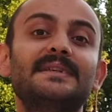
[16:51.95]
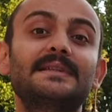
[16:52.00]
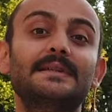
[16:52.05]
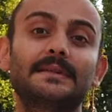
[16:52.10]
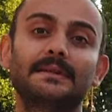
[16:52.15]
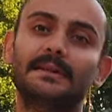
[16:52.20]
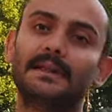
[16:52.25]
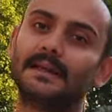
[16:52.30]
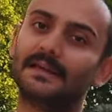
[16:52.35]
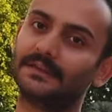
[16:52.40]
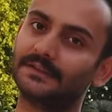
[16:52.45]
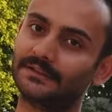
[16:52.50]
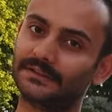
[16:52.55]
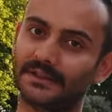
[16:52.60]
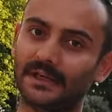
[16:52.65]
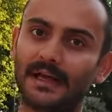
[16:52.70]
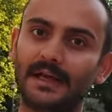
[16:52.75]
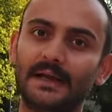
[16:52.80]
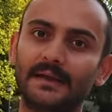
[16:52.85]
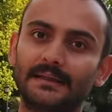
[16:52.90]
Mısır'da
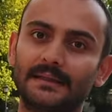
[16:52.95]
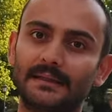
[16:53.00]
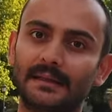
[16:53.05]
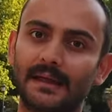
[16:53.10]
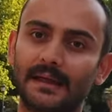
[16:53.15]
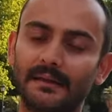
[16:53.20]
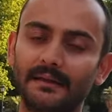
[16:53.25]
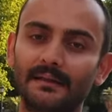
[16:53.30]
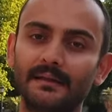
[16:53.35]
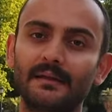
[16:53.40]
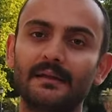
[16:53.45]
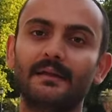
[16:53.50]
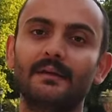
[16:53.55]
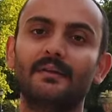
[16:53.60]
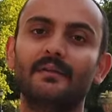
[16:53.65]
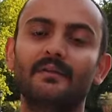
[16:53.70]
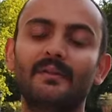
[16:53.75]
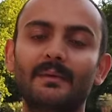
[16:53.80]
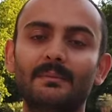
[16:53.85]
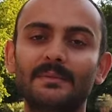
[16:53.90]
inşa edilen
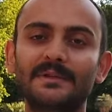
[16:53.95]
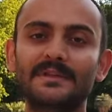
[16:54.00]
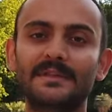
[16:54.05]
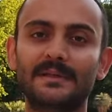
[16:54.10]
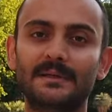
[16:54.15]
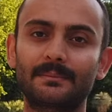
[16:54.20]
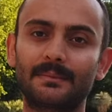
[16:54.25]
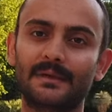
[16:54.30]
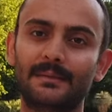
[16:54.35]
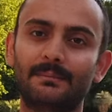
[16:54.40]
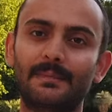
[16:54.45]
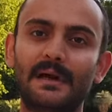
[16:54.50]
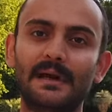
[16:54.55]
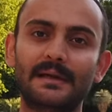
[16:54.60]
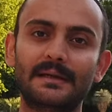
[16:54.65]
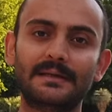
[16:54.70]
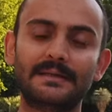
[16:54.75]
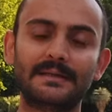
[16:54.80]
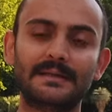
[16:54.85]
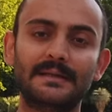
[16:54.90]
ve Mısır
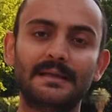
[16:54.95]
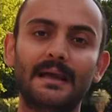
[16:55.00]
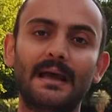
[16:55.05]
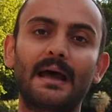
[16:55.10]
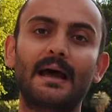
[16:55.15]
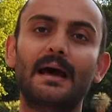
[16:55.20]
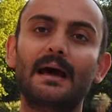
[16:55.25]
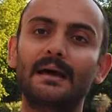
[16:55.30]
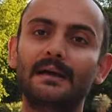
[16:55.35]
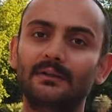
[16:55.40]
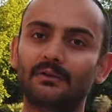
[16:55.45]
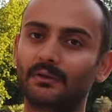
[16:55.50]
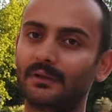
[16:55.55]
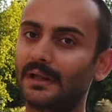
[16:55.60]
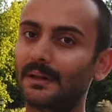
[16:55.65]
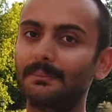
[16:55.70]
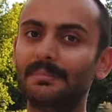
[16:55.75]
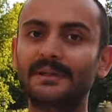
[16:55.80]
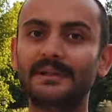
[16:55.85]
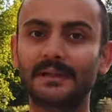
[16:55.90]
mimarisine ait
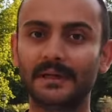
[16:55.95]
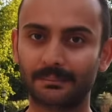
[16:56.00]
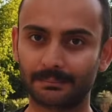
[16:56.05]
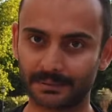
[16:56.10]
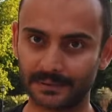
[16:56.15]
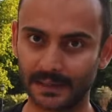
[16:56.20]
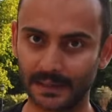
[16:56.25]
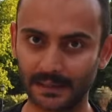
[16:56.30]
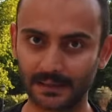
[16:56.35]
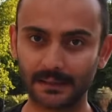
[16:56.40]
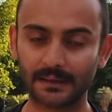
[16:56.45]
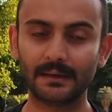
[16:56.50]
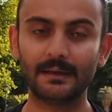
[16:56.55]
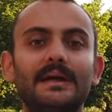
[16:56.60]
olan bir tapınak.